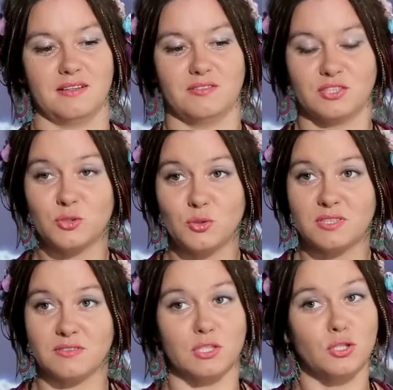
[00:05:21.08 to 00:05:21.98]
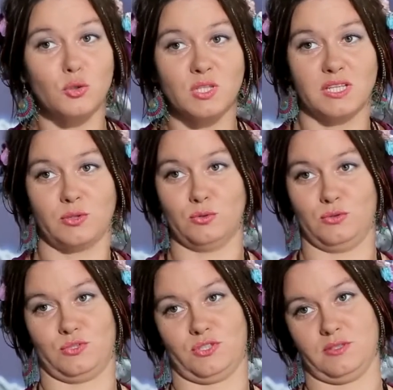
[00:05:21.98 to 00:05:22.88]
В искусстве, но не
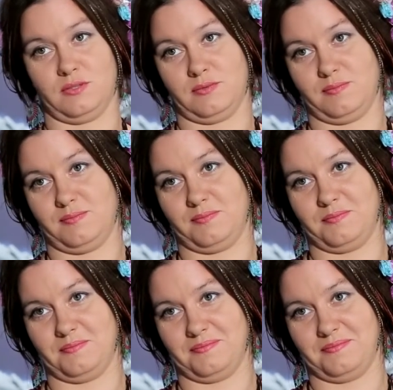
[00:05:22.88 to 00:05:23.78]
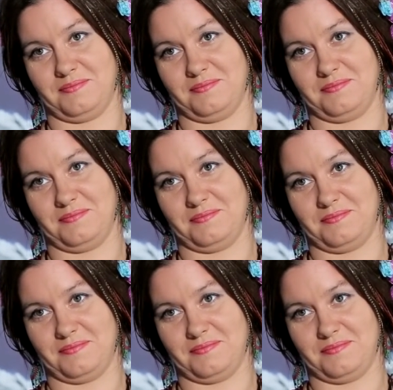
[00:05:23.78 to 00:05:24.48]
художник. Угу,